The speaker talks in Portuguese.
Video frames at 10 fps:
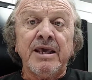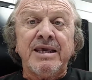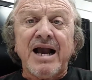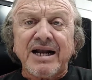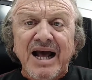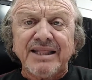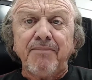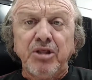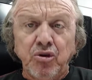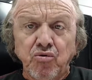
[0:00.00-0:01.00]
E a cada
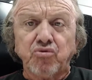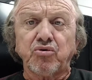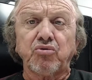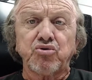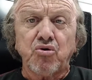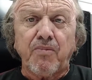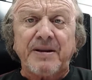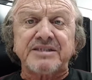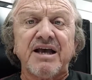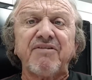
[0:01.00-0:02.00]
minuto que o jogo
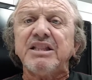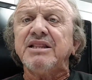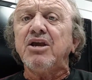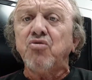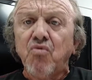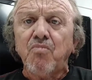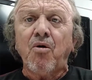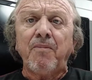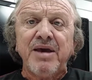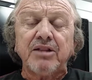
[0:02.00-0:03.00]
passava, em nenhum
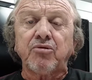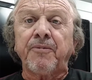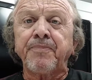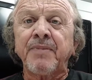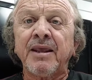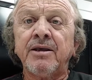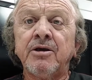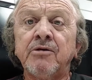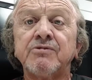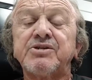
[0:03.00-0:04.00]
momento
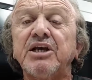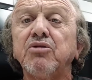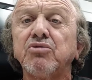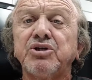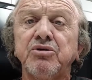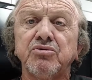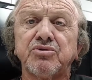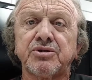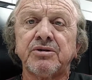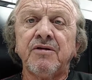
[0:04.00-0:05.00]
os
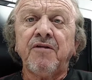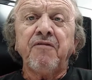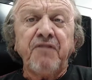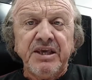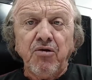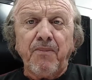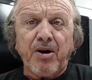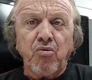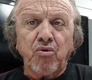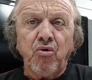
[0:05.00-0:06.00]
elogios vinham
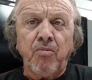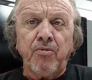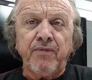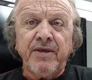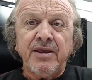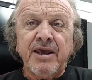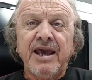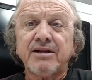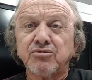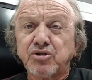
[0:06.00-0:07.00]
para o Globo.
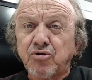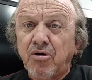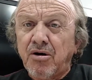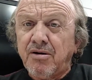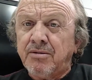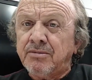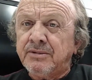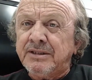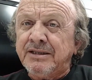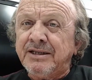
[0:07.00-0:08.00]
Eram só
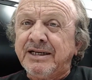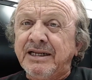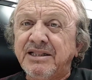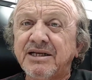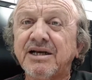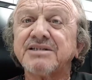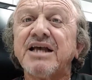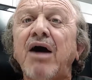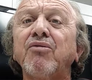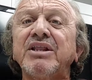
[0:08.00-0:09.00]

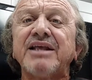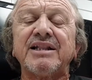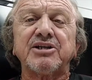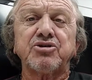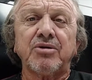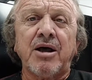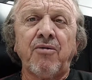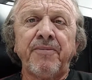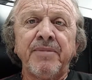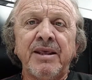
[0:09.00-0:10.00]
críticas ao
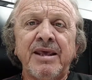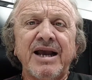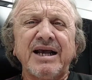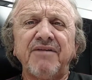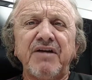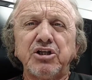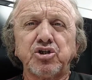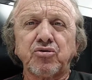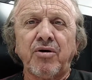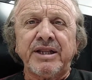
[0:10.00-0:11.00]
Internacional. É aquela velha
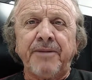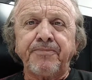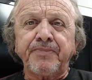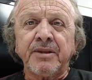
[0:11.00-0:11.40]
história.